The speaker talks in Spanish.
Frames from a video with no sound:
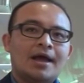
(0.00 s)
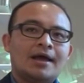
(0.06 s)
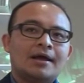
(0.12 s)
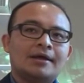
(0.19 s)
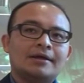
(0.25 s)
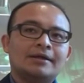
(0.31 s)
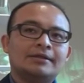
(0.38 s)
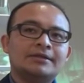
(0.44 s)

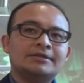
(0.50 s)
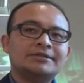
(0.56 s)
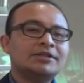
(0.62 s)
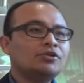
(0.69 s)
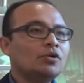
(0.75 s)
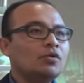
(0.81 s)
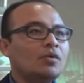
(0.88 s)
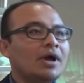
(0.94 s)
a
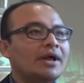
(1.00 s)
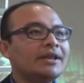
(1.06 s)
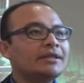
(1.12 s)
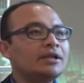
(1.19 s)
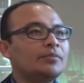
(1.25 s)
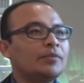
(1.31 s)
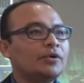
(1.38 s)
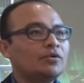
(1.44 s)
distintos
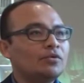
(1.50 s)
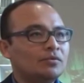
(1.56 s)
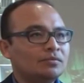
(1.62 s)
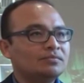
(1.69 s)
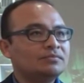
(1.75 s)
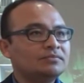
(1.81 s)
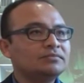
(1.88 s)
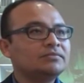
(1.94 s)
lugares del Perú,
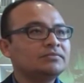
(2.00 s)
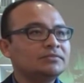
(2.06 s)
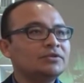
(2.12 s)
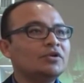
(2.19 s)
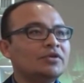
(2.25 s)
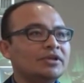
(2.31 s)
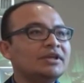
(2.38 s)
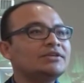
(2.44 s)

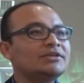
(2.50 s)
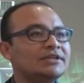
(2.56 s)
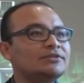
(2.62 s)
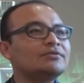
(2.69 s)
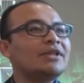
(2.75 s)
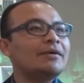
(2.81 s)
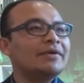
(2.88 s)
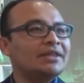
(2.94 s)
Y esa
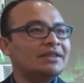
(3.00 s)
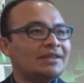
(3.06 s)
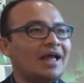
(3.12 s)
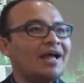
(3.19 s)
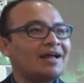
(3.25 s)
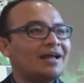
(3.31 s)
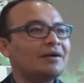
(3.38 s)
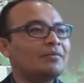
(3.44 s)
es una
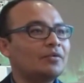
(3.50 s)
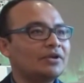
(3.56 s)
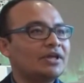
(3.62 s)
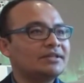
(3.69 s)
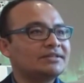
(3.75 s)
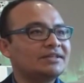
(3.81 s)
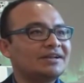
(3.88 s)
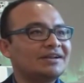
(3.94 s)
ventaja,
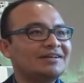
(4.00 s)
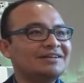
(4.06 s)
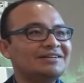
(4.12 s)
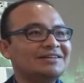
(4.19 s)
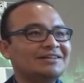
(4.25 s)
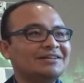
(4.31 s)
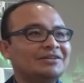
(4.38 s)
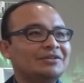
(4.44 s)
voy a decir.
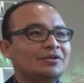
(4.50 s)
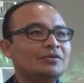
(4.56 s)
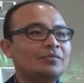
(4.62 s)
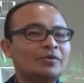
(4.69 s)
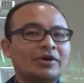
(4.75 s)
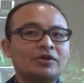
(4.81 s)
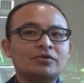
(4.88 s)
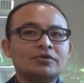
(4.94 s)

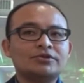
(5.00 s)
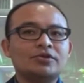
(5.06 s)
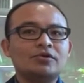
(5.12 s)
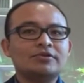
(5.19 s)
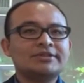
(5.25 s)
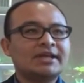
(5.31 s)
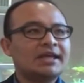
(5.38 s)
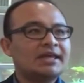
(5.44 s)
¿no? porque no
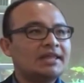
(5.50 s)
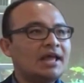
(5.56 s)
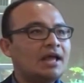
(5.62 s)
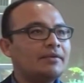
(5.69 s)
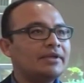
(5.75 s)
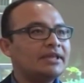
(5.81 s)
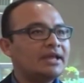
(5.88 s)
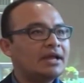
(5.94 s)
solo se
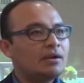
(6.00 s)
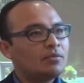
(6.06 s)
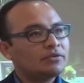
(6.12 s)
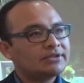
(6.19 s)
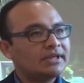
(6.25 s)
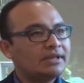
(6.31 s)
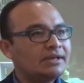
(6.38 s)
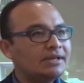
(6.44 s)
quedaba,
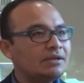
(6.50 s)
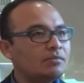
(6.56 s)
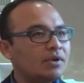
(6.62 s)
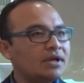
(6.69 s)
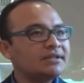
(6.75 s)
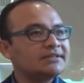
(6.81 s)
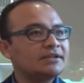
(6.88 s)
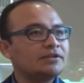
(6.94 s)
digamos, en
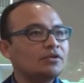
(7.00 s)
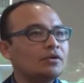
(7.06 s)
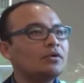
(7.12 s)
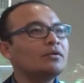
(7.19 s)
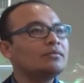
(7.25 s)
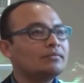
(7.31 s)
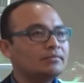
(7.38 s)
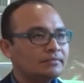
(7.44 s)
Lima,
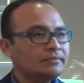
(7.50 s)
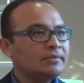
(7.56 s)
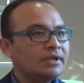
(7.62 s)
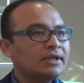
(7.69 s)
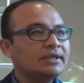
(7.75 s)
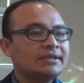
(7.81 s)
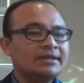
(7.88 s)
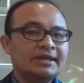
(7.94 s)
sino
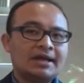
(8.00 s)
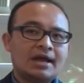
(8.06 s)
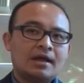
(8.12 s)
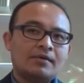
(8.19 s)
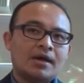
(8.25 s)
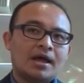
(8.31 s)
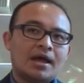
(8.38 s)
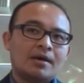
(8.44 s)

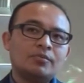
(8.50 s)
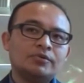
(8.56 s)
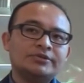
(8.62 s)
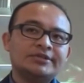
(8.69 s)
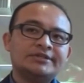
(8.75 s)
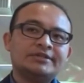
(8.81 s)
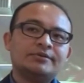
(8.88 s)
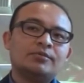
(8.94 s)
llegaba a
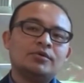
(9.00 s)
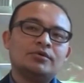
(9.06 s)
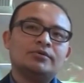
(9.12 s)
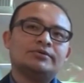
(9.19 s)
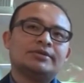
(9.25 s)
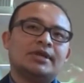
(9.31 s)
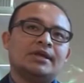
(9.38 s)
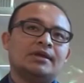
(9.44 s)

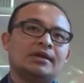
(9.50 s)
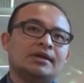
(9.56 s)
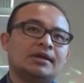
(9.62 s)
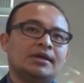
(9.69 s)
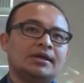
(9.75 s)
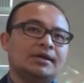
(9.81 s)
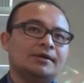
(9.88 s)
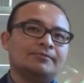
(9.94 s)
muchísimos,
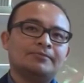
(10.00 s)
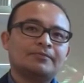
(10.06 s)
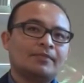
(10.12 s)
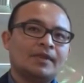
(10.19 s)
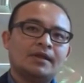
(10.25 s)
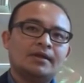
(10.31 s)
eh,